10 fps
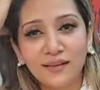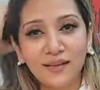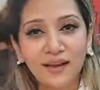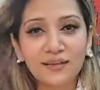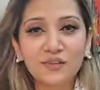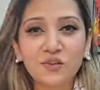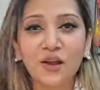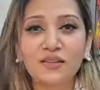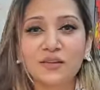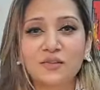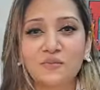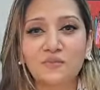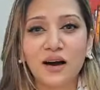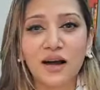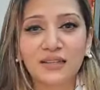অ্যাটলিস্ট ছয় হাজার তো
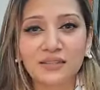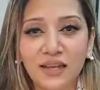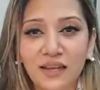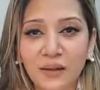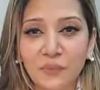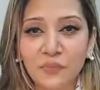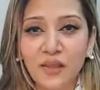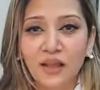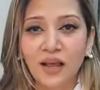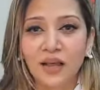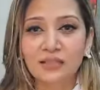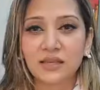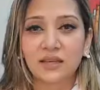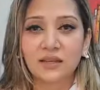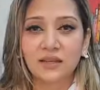মাস্ট হ্যাঁ আচ্ছা